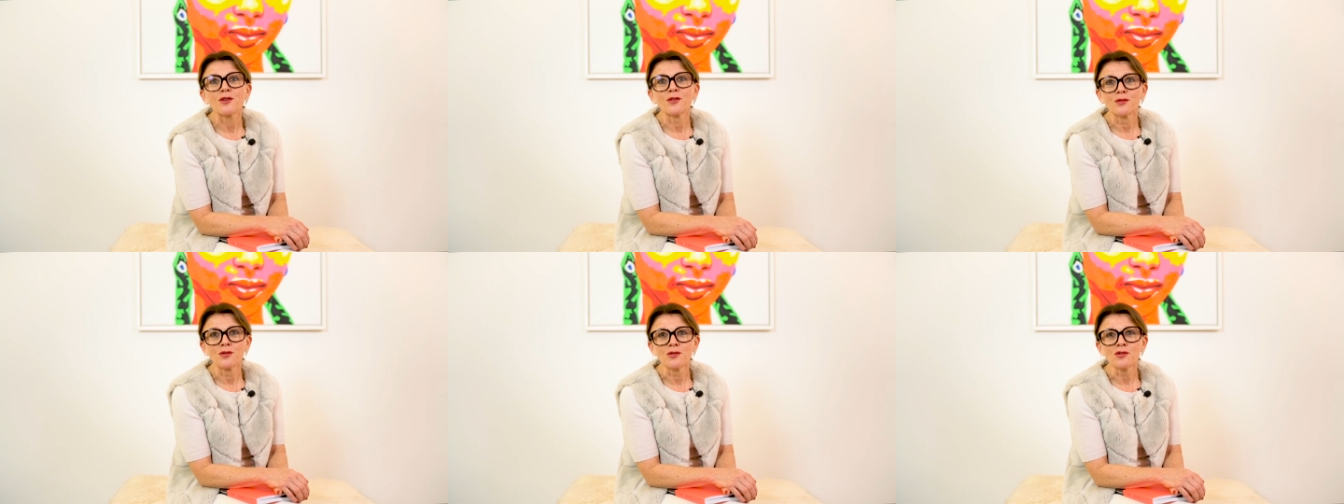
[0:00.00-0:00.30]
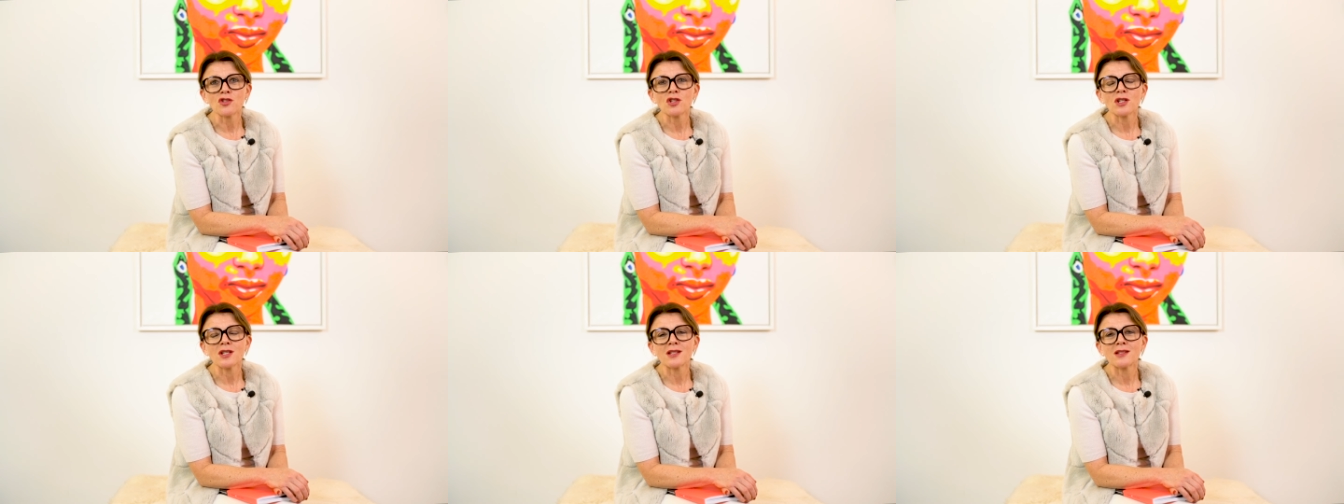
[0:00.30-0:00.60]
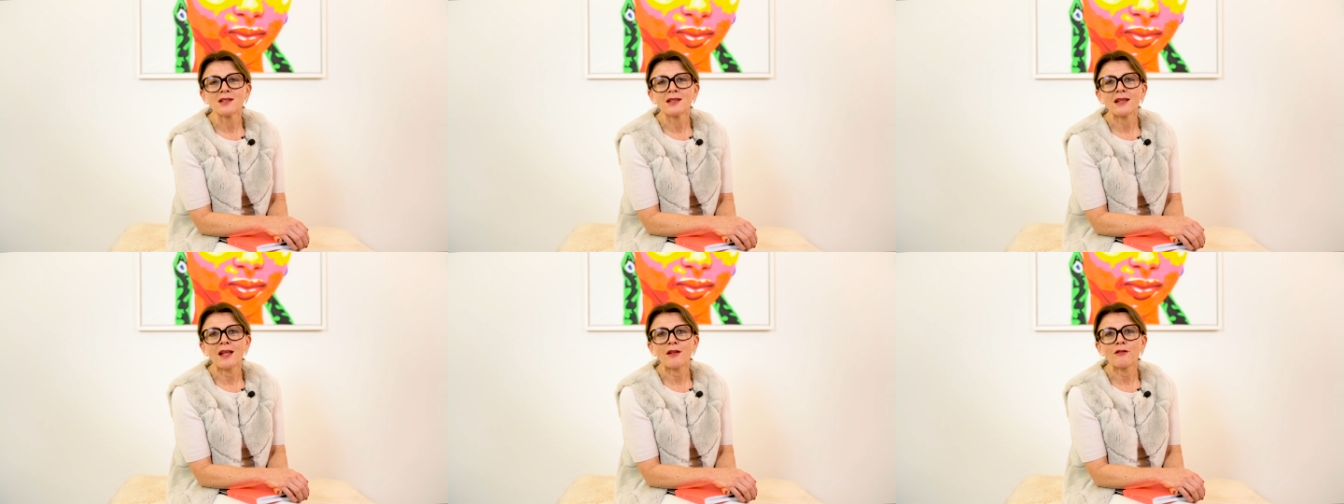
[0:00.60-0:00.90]
wünsche ich
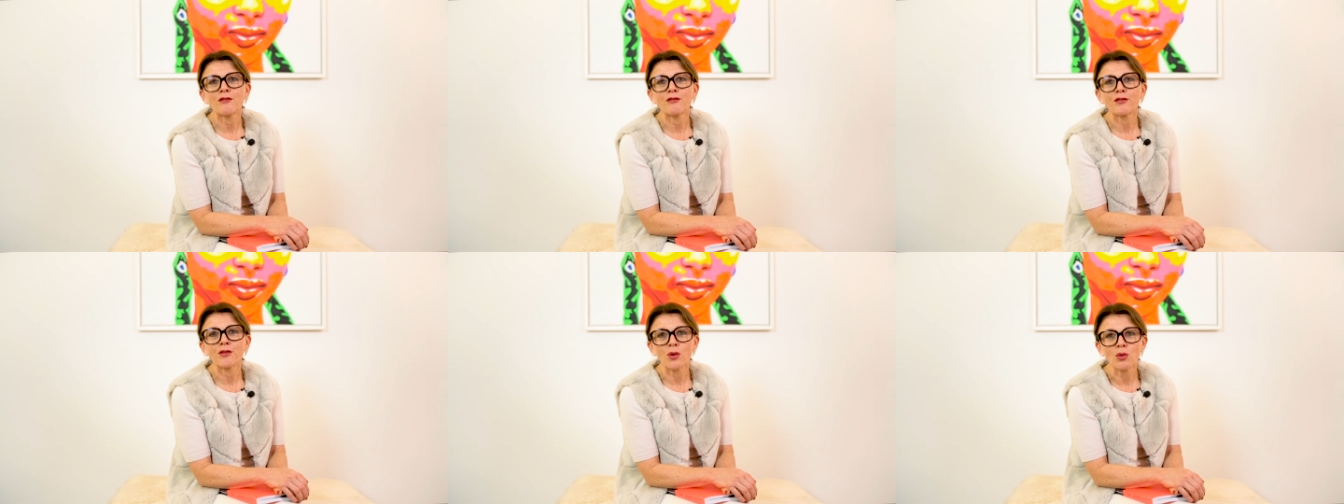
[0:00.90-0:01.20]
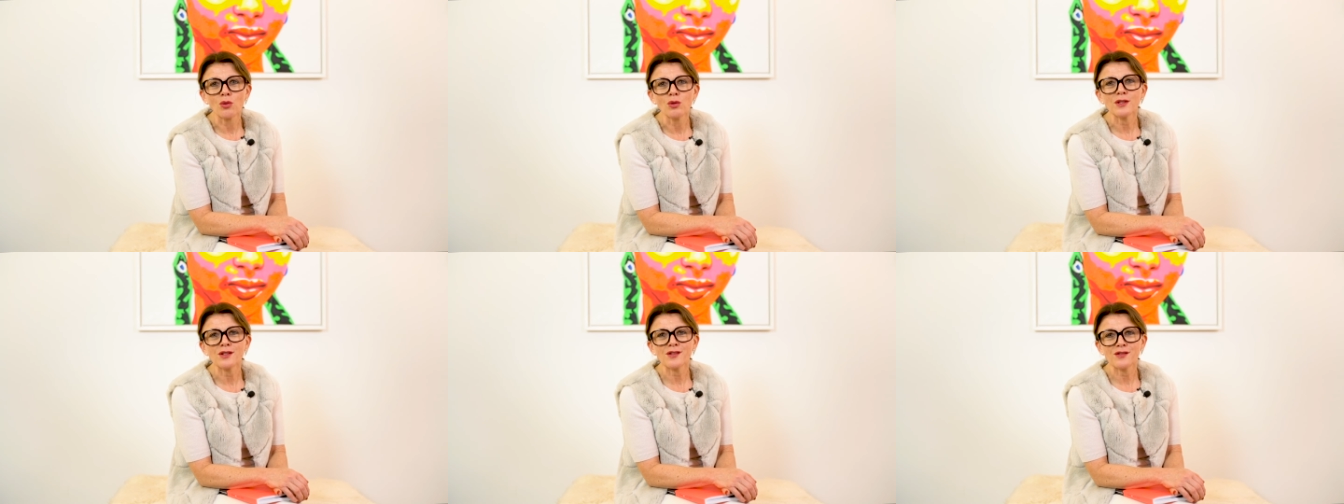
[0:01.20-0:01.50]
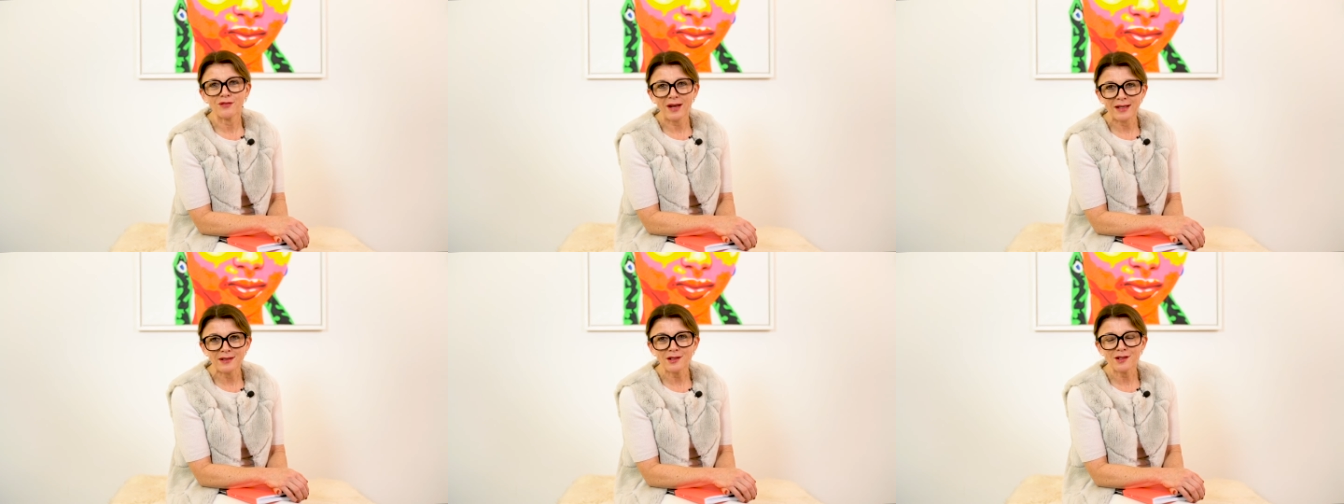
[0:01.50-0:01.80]
Ihnen ein
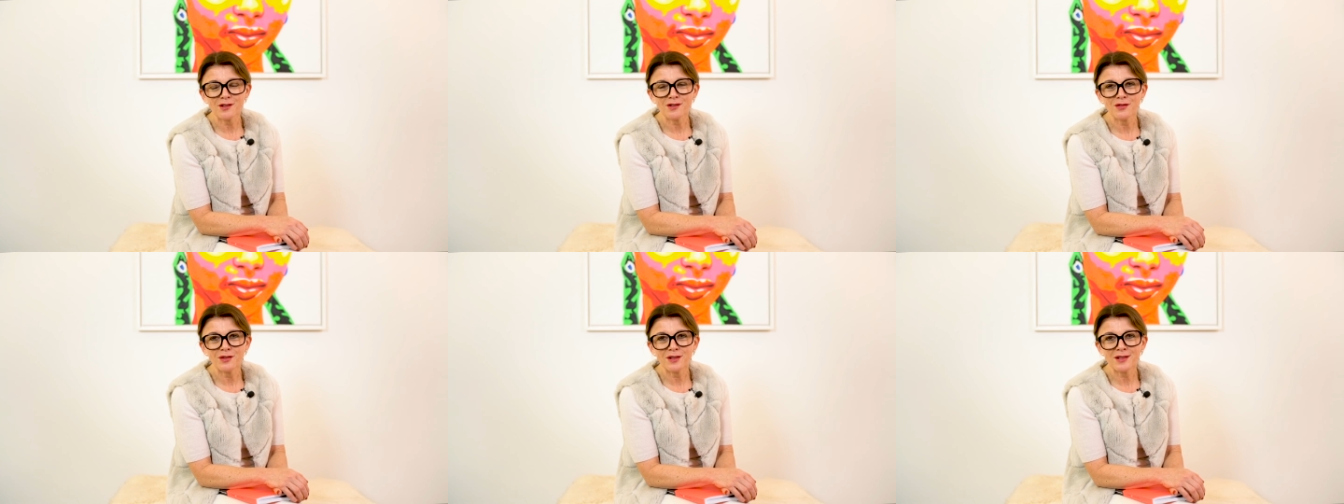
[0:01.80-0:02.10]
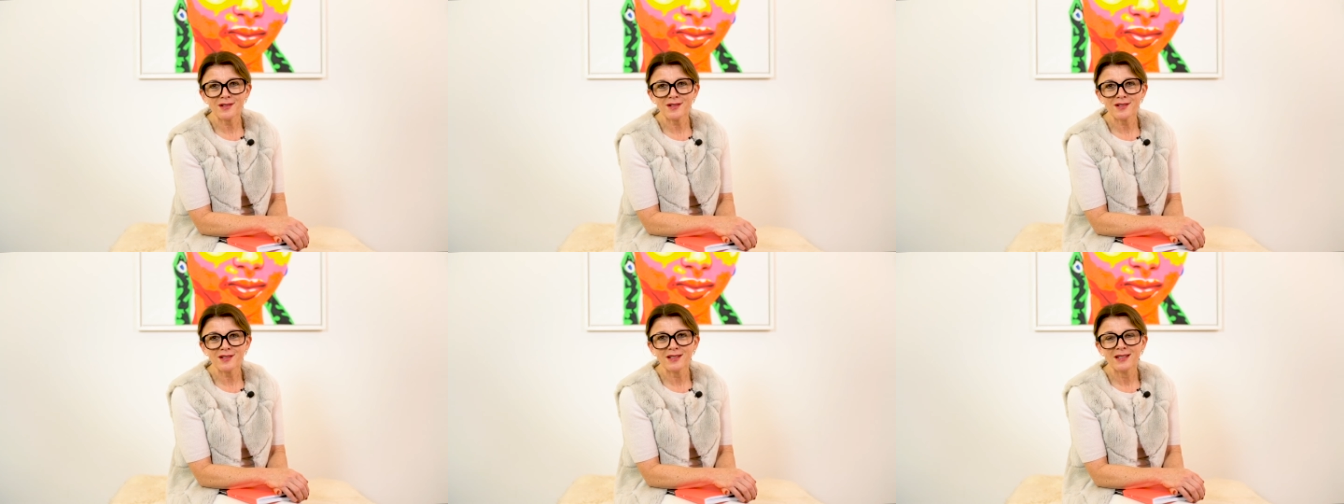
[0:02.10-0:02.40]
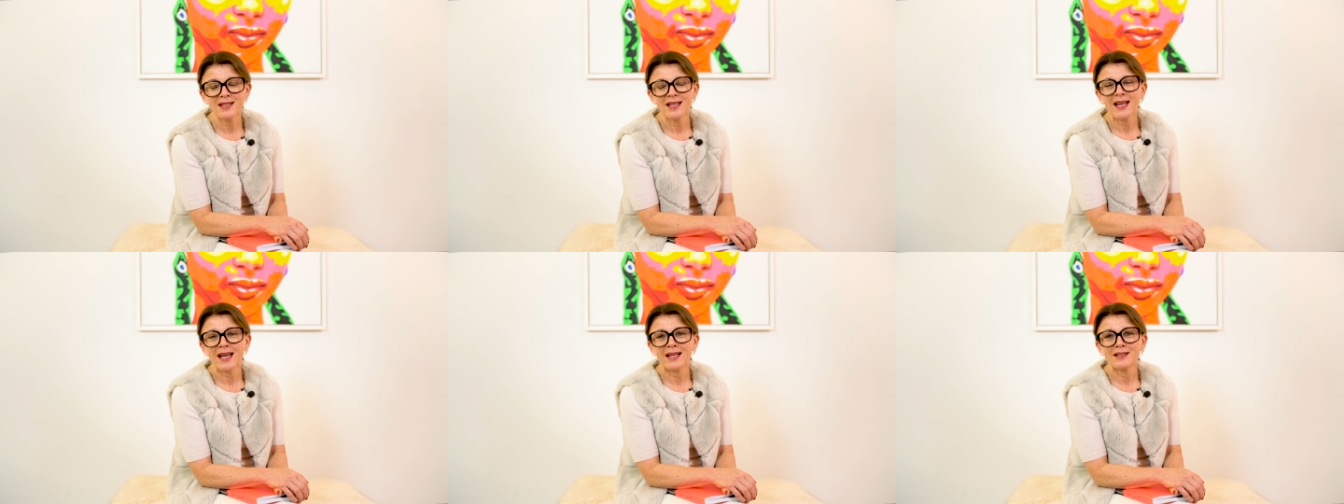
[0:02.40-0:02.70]
frohes Weihnachtsfest,
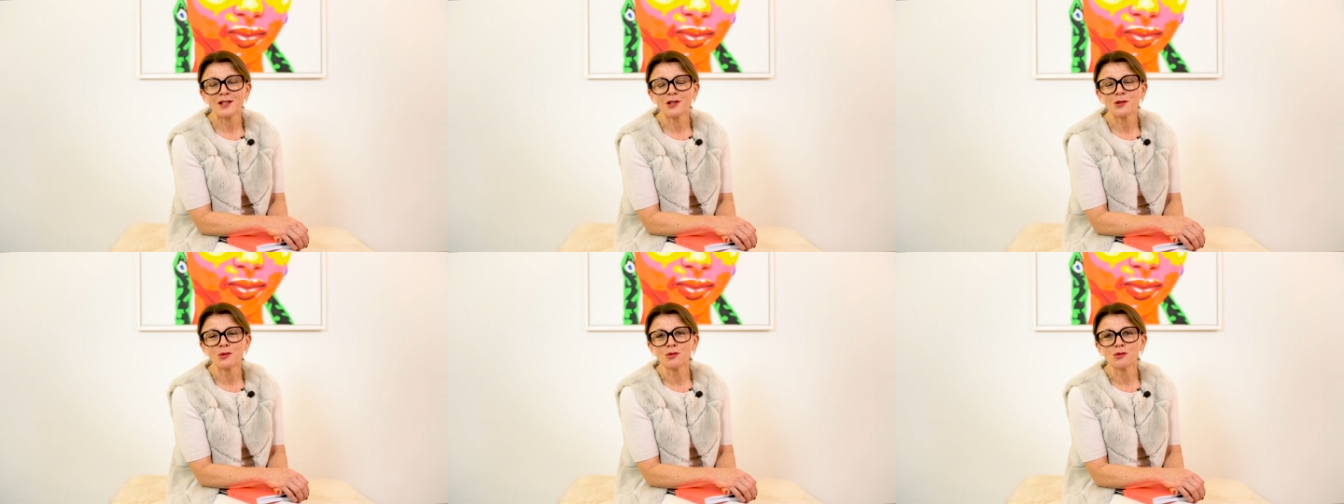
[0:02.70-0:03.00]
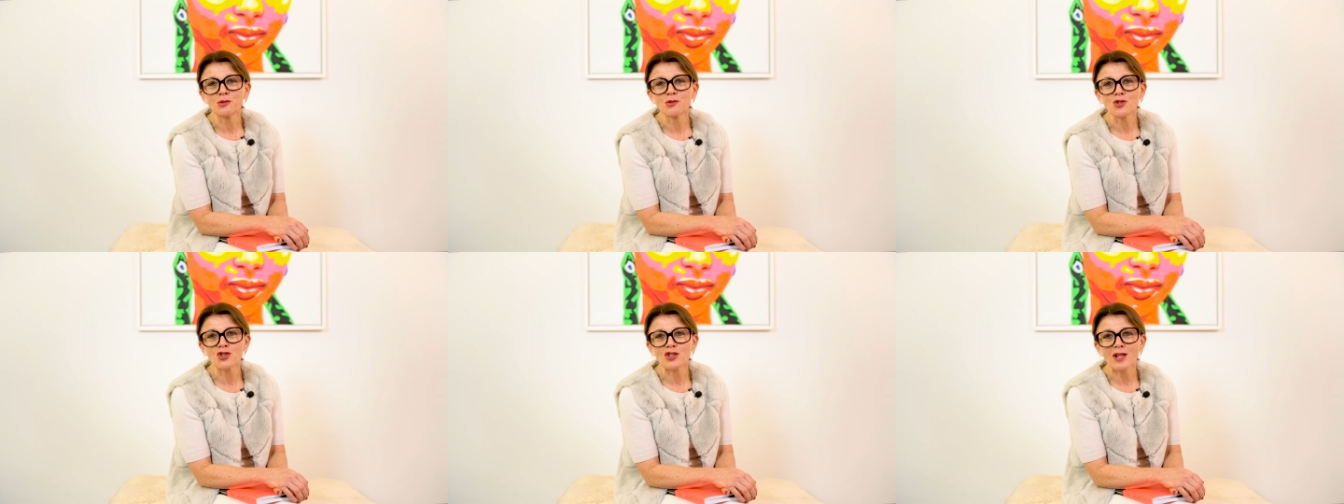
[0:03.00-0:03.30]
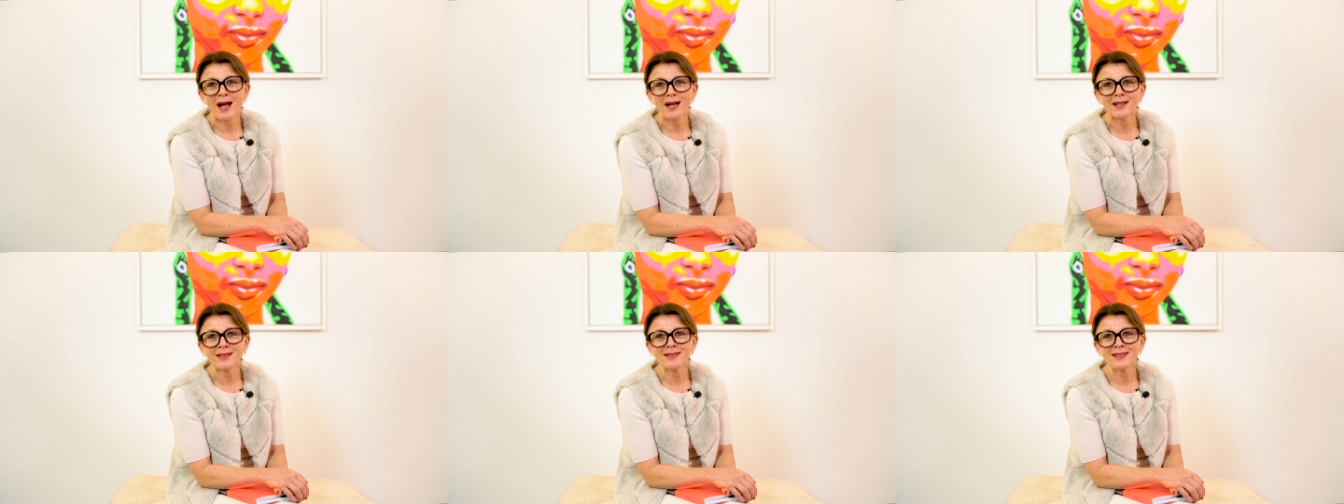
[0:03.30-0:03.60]
einen guten
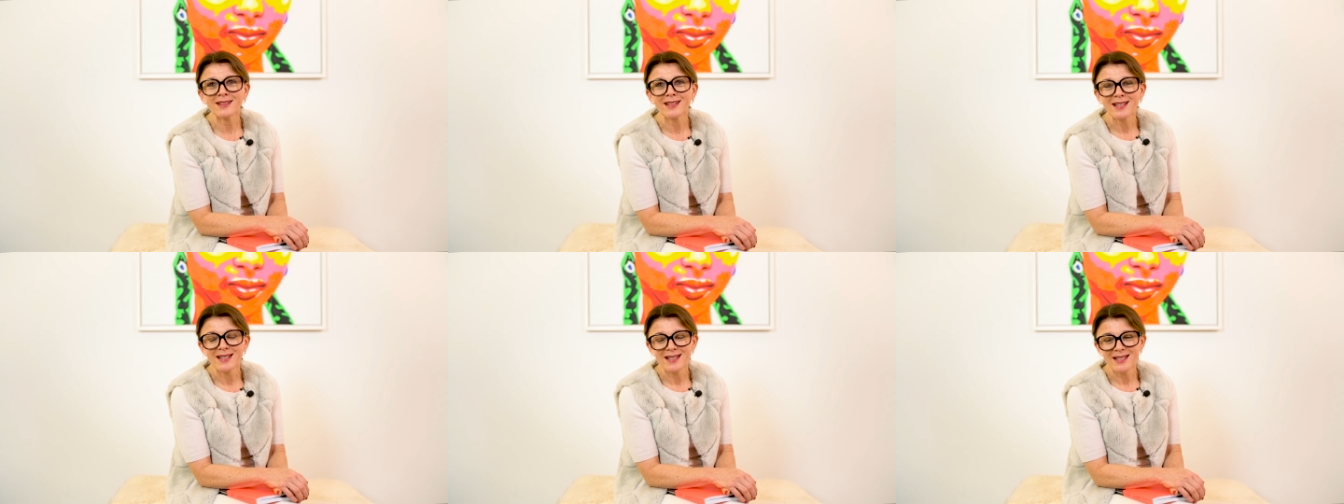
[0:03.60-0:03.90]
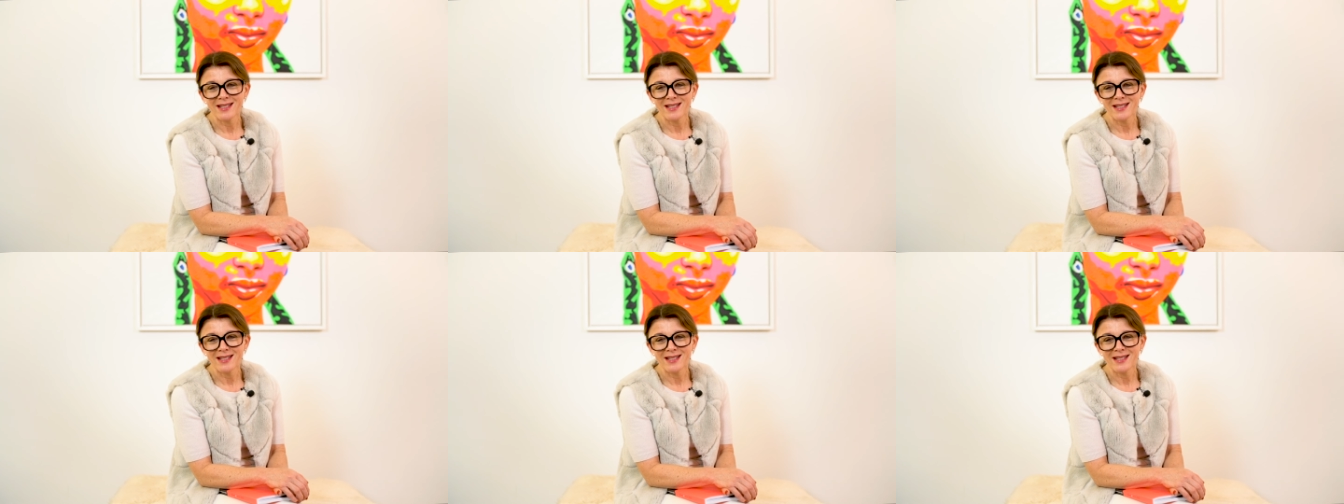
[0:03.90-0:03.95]
Start